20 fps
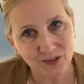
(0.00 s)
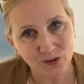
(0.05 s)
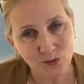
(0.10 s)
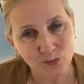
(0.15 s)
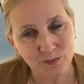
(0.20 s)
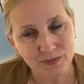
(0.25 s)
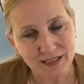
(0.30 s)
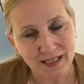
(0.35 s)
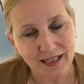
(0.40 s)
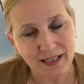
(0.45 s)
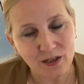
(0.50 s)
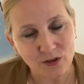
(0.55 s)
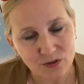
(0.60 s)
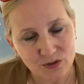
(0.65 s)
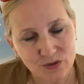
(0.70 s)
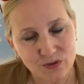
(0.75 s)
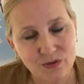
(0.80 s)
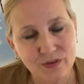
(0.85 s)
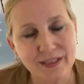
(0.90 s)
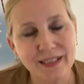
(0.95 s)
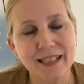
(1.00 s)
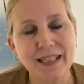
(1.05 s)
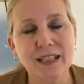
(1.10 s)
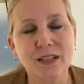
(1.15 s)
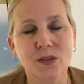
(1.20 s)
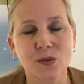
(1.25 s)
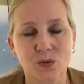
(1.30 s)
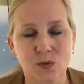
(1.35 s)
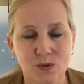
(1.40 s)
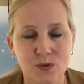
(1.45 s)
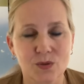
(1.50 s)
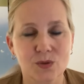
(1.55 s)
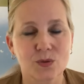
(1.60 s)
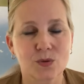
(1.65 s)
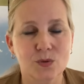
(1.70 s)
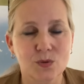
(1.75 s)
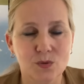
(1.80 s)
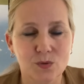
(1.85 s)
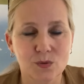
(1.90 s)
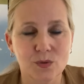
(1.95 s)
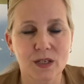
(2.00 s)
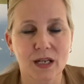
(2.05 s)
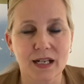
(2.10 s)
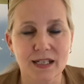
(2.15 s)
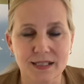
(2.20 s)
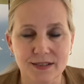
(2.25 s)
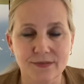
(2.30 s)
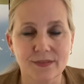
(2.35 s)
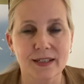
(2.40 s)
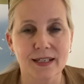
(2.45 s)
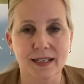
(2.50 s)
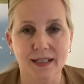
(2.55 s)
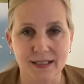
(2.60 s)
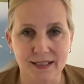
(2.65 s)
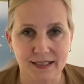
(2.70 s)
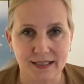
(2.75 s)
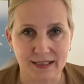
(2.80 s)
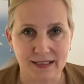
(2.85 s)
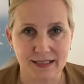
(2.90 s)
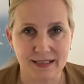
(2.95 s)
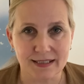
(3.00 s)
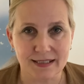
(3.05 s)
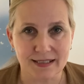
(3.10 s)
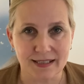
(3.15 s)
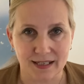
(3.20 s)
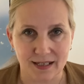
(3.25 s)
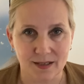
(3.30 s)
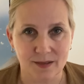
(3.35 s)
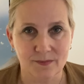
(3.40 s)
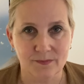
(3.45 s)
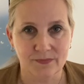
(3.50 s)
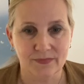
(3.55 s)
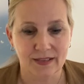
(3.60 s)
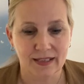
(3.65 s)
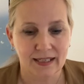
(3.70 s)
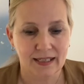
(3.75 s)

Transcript: um da rauszugehen und so tun, als wäre nichts, ja.